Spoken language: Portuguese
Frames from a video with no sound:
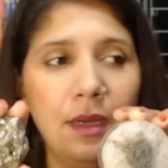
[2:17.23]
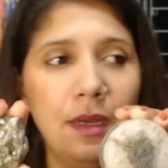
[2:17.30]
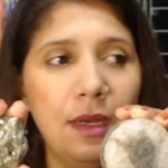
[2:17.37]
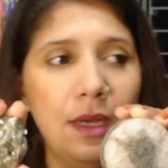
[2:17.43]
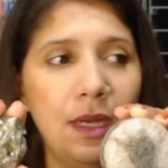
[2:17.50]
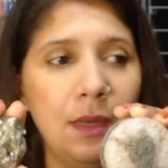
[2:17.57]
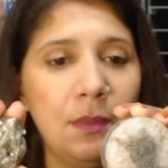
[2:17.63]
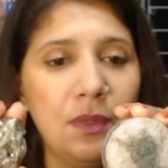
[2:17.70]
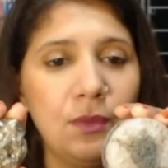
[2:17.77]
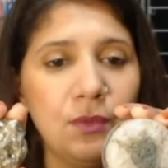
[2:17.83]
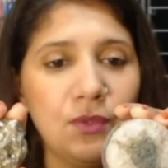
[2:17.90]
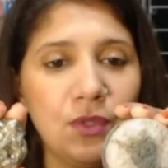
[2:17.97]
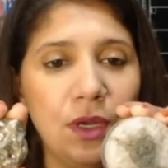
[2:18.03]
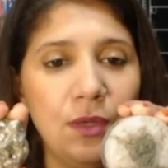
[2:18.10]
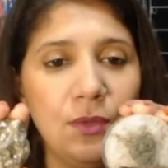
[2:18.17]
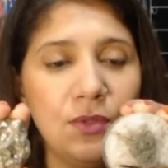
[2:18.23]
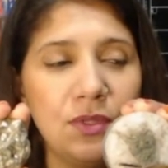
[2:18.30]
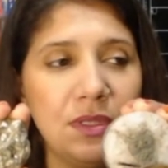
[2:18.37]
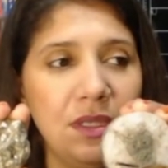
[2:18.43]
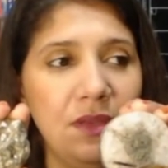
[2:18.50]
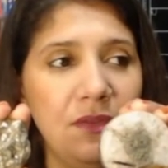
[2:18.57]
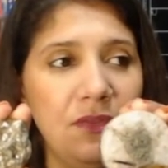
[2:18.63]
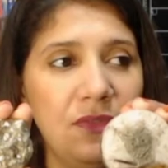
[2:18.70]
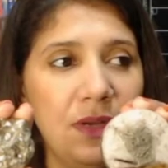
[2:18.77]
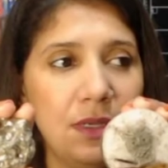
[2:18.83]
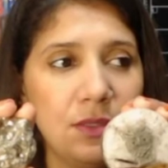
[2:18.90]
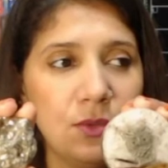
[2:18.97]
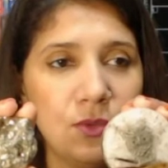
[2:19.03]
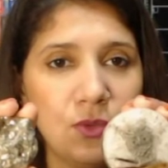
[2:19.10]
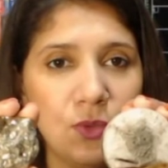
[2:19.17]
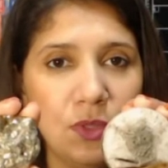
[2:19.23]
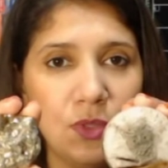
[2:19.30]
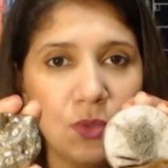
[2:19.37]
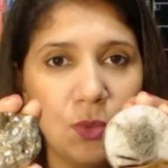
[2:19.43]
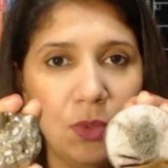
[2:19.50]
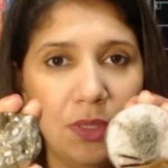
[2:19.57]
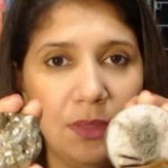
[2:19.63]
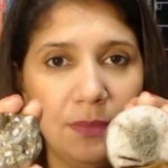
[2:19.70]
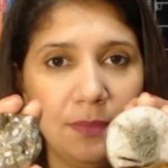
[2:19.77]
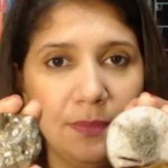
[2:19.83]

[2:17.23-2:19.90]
Abram os olhos e façam sua escolha.